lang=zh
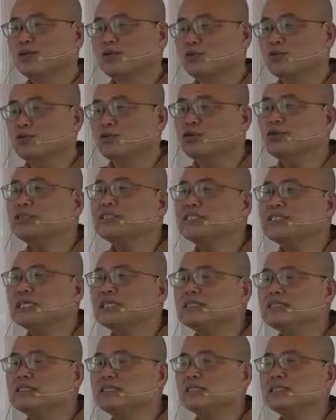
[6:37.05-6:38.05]
五蕴
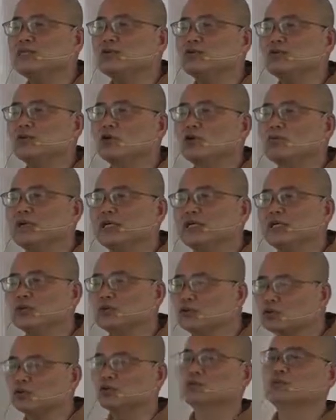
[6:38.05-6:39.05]
身心如果没有
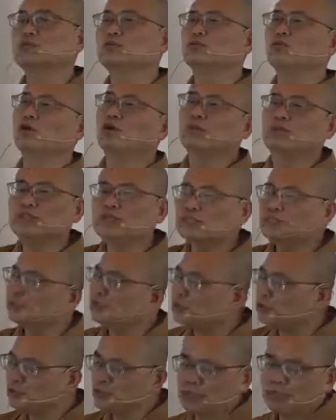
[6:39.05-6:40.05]
苦，我们是
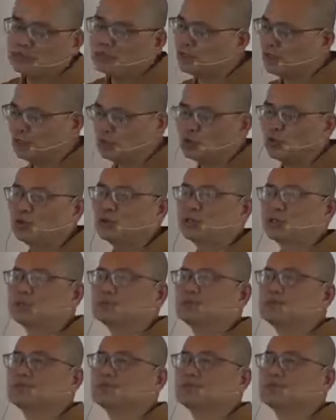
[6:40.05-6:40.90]
不需要解脱的。